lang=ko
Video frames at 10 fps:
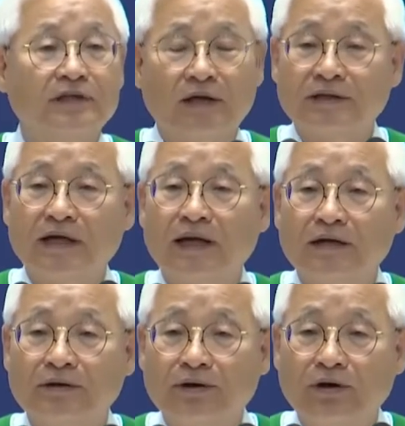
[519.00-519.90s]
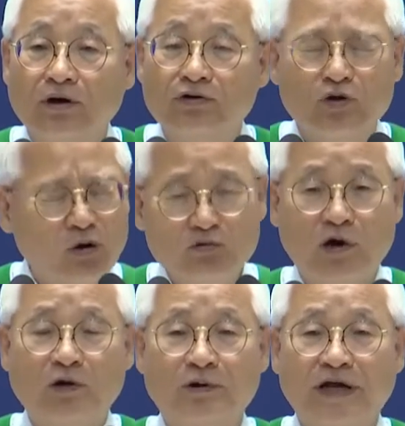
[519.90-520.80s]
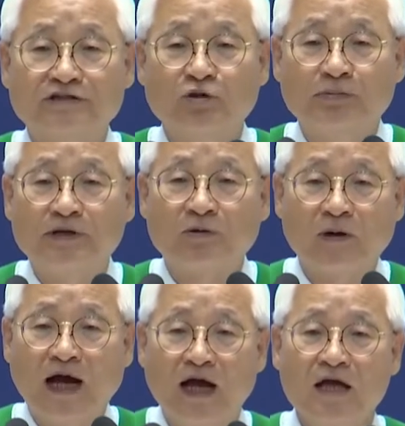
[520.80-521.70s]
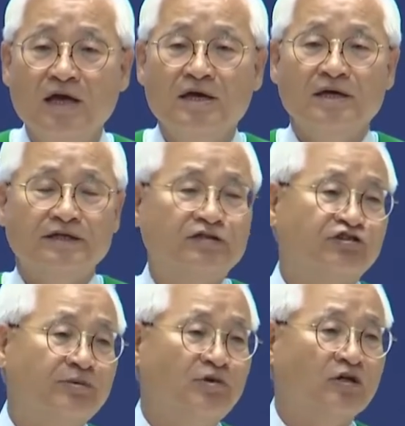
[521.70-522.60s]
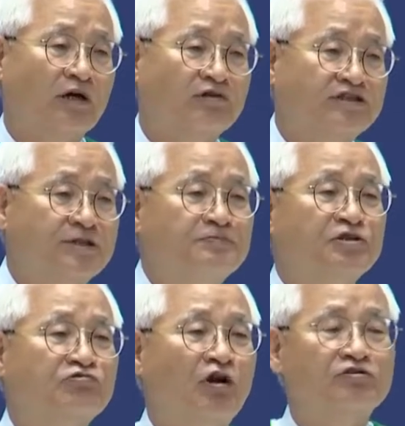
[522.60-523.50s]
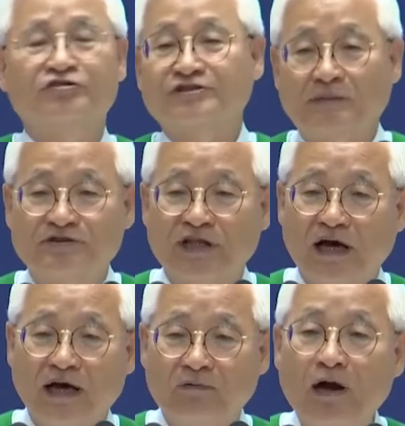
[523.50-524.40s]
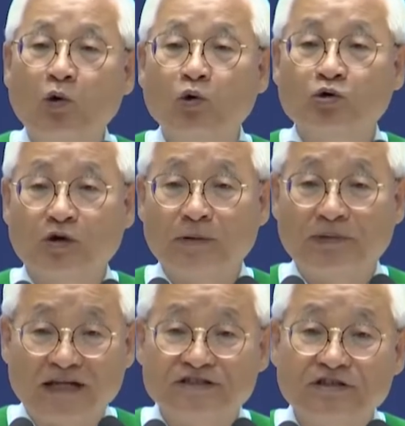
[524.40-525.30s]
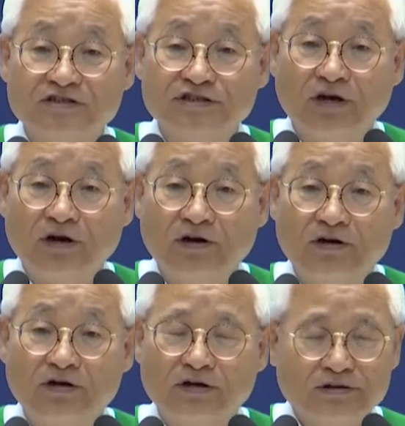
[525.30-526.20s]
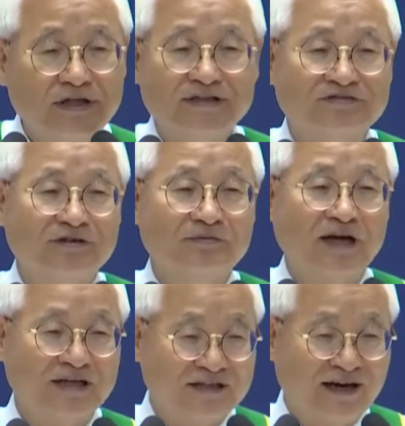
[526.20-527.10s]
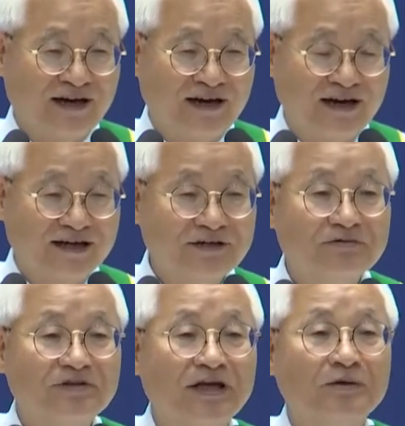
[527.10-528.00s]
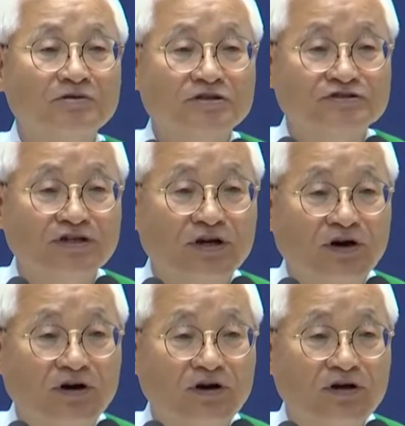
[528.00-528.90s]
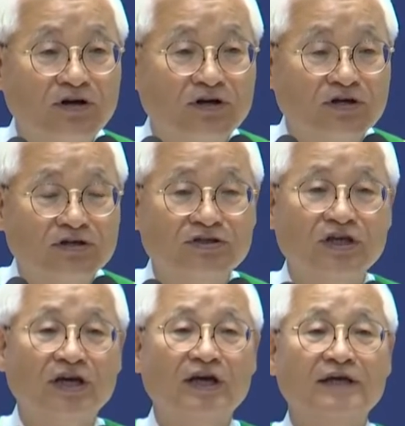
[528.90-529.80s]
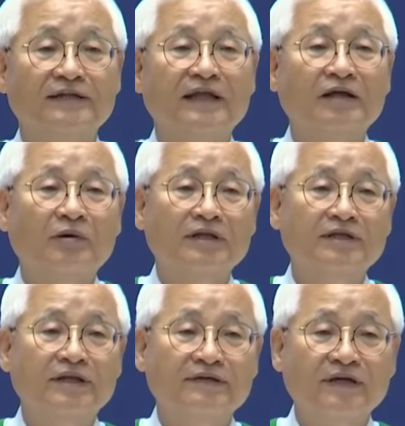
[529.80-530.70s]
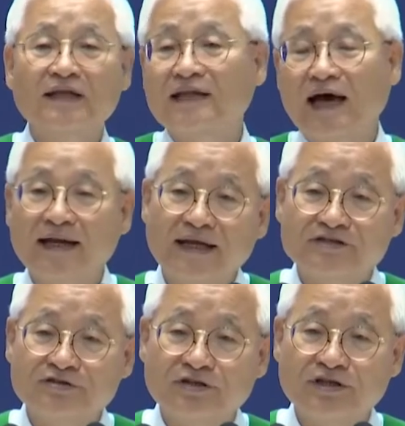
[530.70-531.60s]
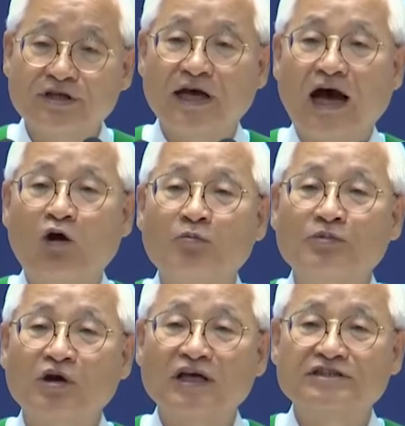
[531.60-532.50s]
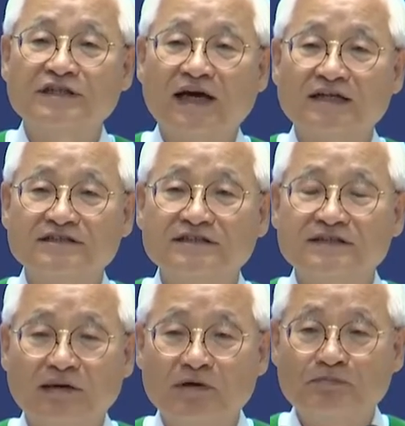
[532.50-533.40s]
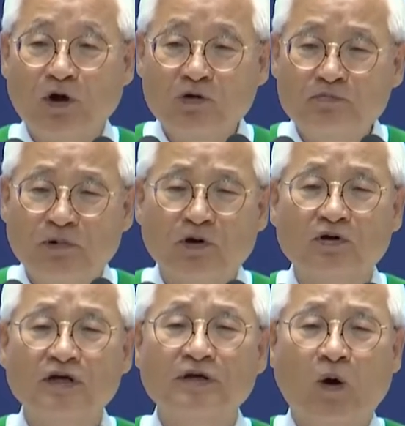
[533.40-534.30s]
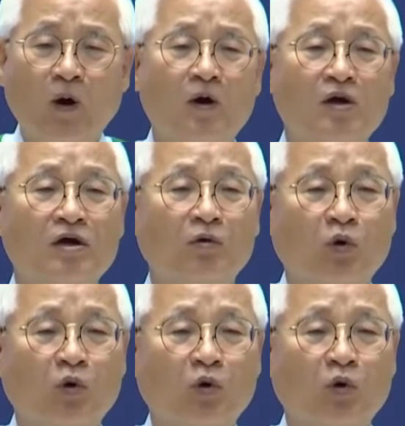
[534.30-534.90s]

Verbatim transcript: 나타나는 거예요. 너무 황홀해가지고 베드로가 예수님 여기다 우리 집 짓고 여기서 삽시다. 황홀경에 빠진 거지요. 근데 예수님은 아니다. 그리고 내려오셨어요. 근데 내려왔는데 산 아래에서는 아홉 명의 제다가 진땀을 뻘뻘 흘리고